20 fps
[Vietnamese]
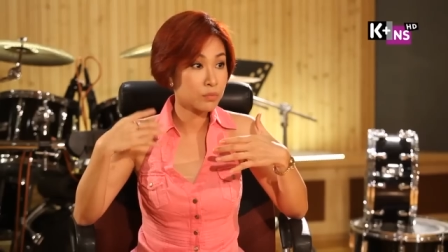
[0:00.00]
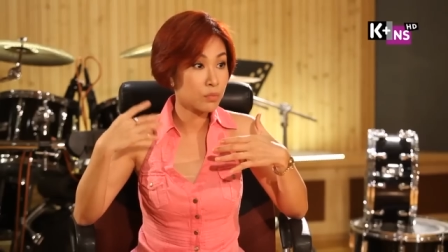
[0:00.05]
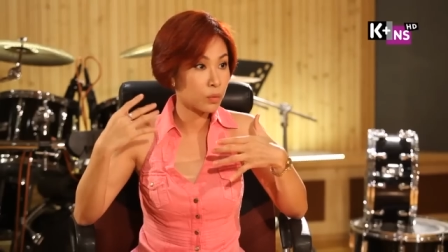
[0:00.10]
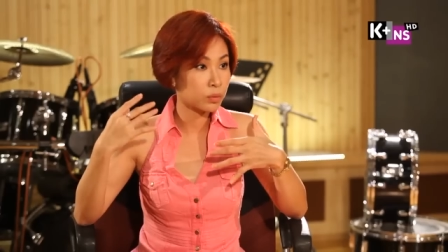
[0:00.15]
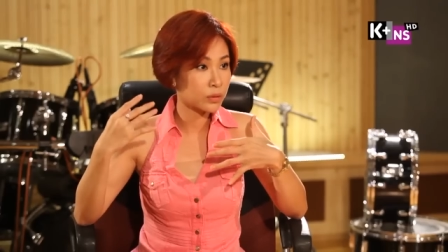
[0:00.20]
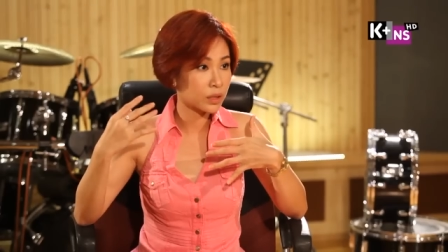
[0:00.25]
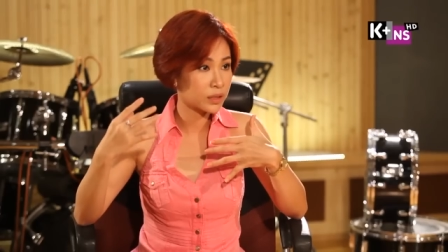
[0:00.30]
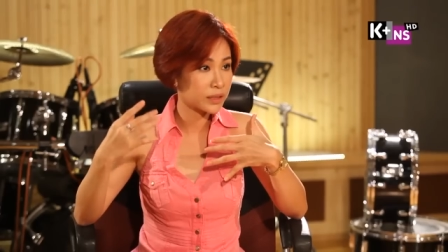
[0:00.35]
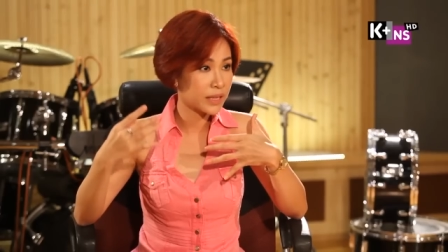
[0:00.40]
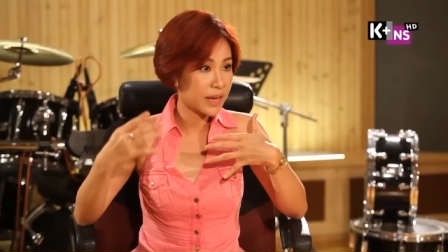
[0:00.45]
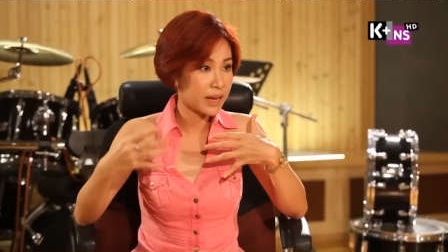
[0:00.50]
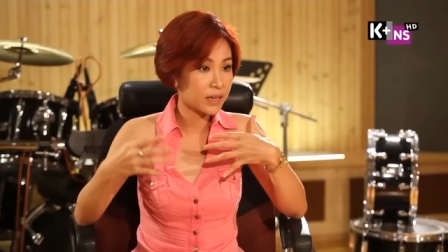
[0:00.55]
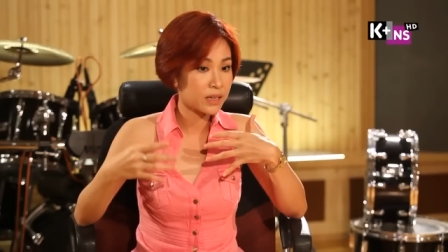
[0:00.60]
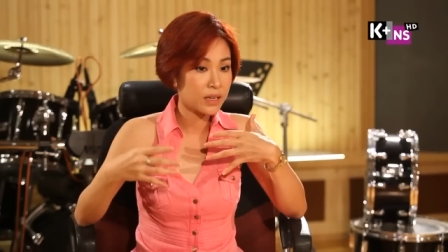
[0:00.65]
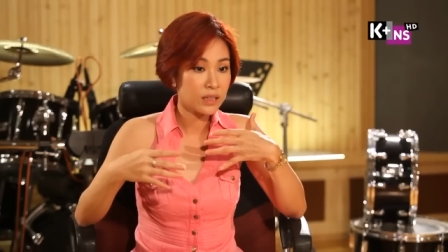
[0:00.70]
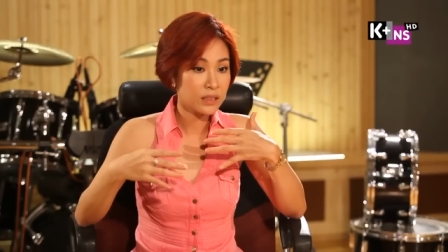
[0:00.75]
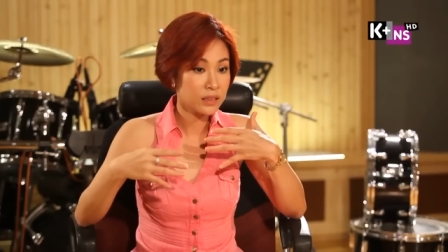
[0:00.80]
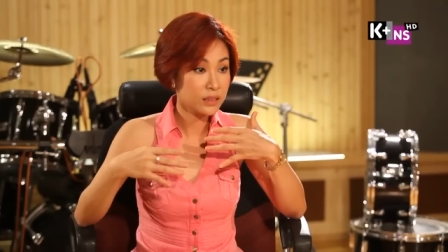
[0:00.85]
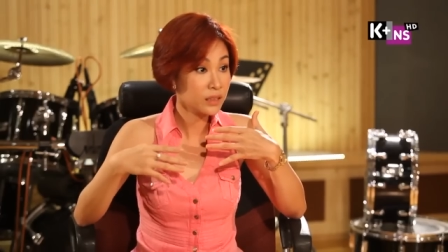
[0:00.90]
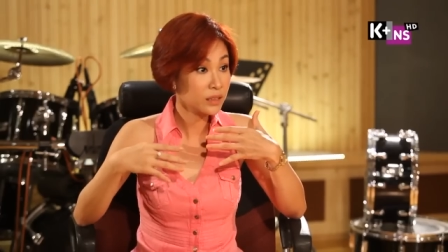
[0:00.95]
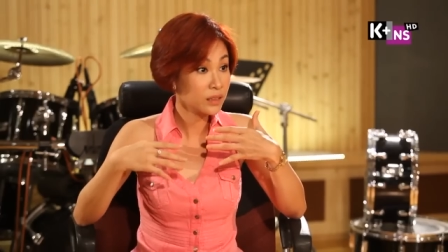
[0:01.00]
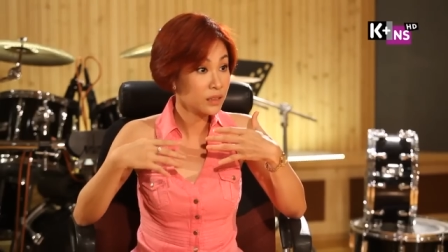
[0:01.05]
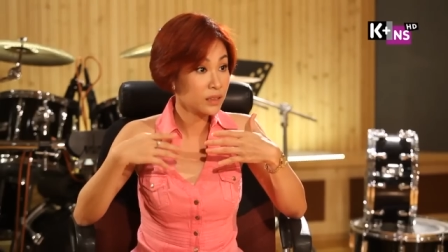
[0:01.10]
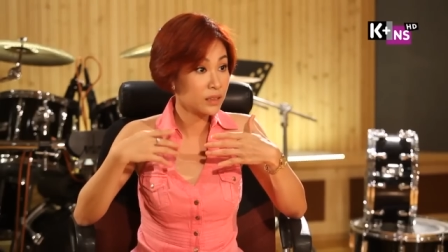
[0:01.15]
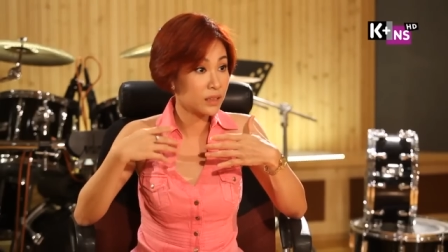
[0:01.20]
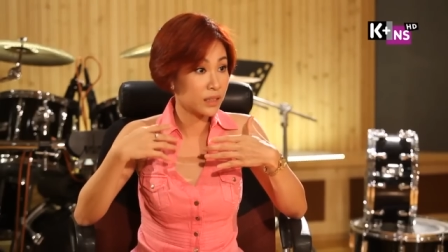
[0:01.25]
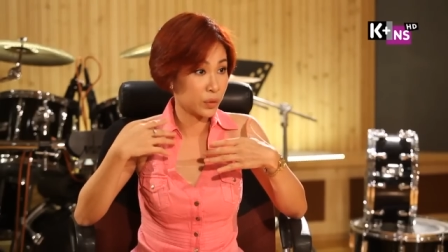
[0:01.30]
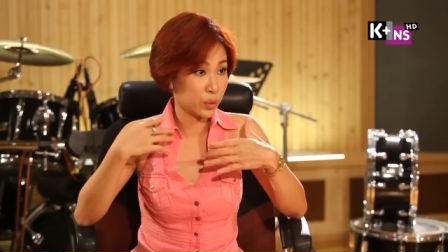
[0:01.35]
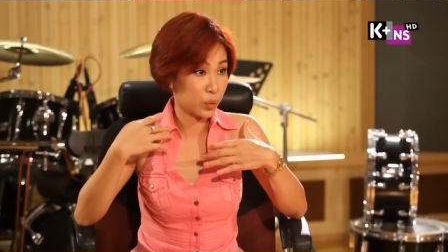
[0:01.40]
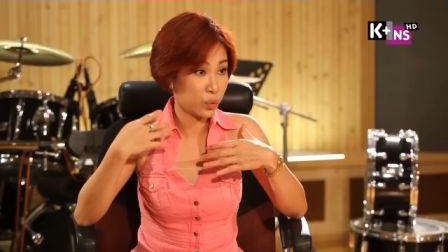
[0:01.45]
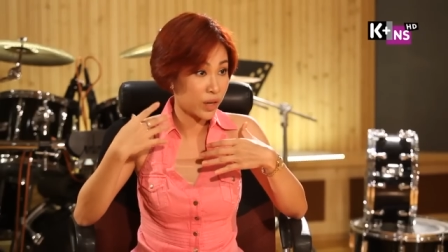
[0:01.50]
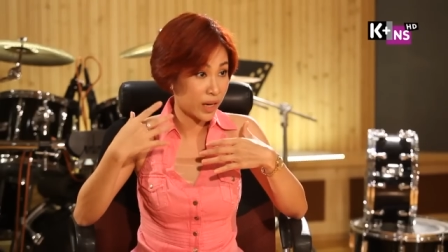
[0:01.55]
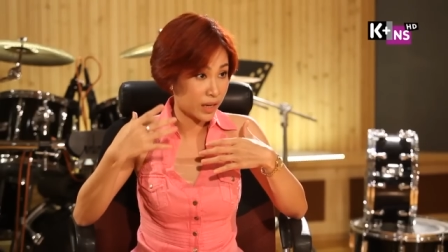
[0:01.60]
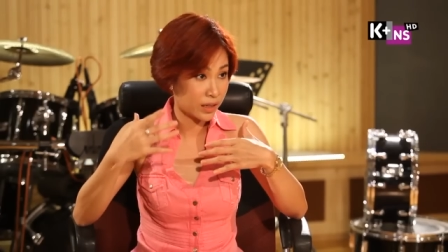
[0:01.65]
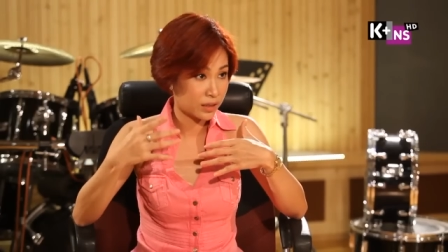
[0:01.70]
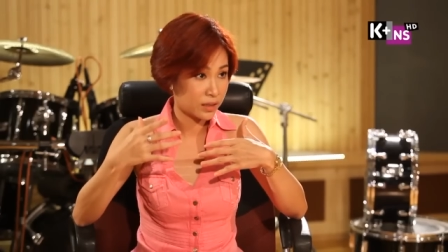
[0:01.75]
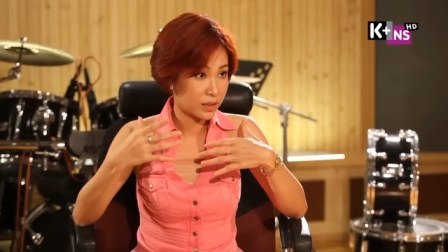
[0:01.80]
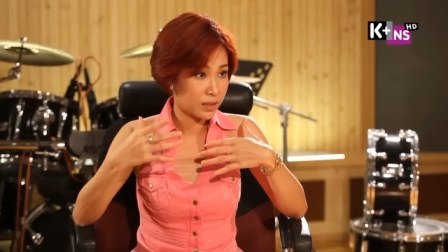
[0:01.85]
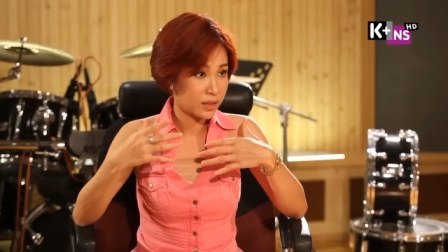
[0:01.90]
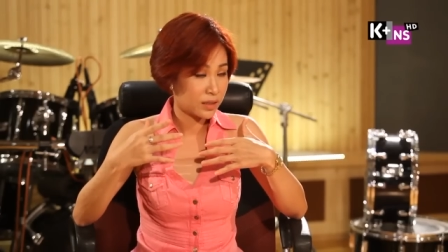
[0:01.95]
trong một thời gian nhưng liệu
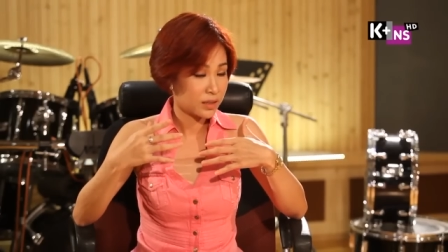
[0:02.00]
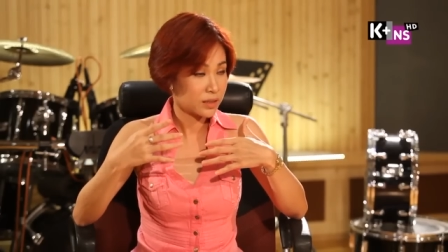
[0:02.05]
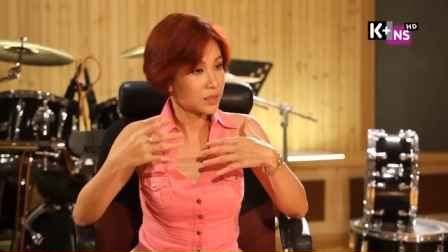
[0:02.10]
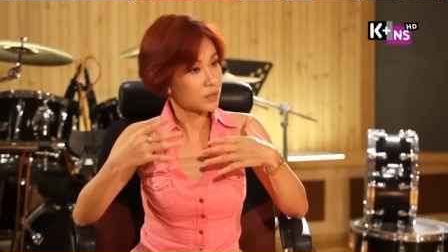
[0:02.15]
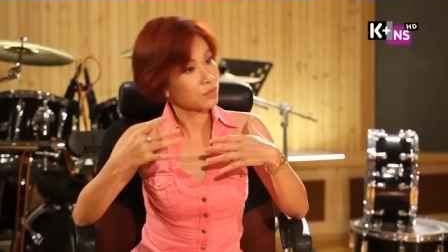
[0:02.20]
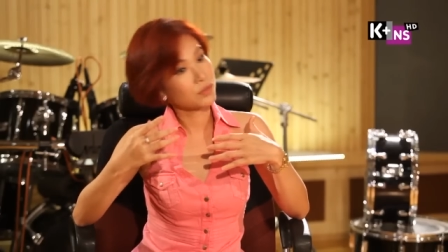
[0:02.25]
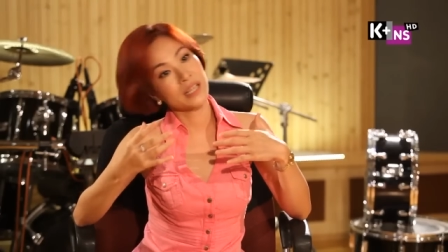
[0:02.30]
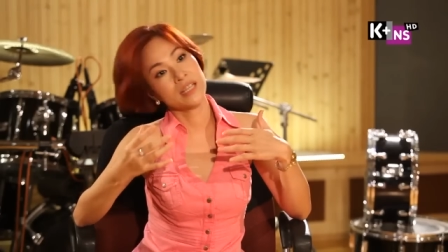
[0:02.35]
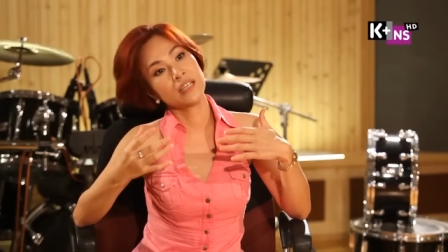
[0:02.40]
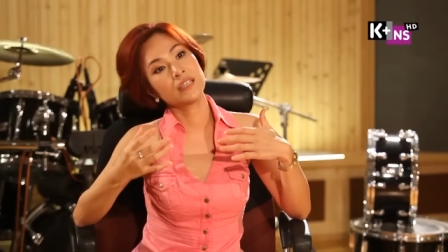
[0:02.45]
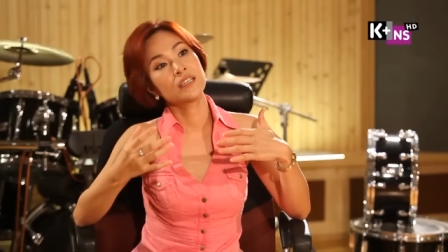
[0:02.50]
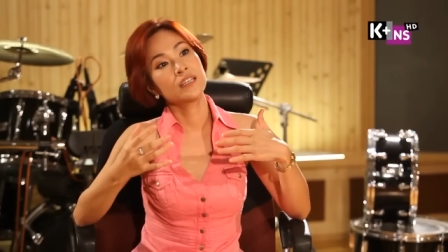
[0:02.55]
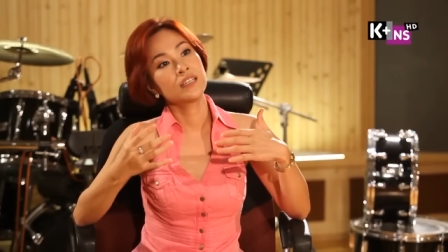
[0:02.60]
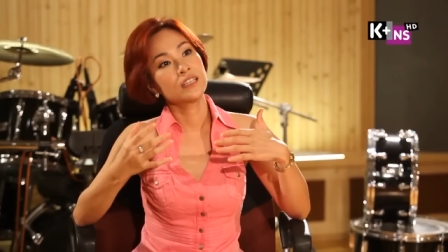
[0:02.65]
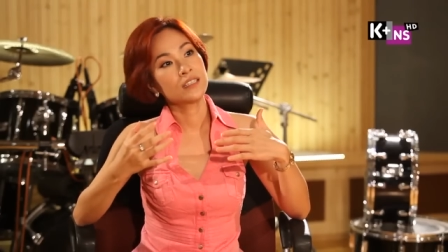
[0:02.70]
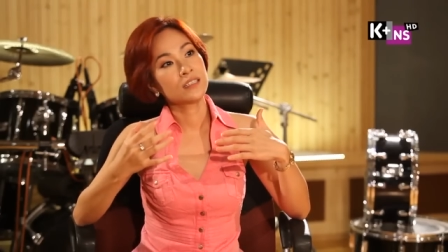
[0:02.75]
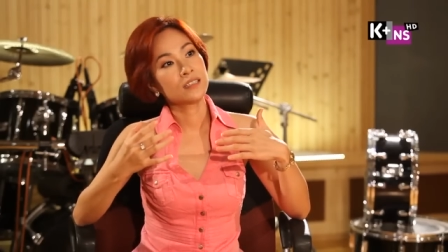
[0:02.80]
rằng sau này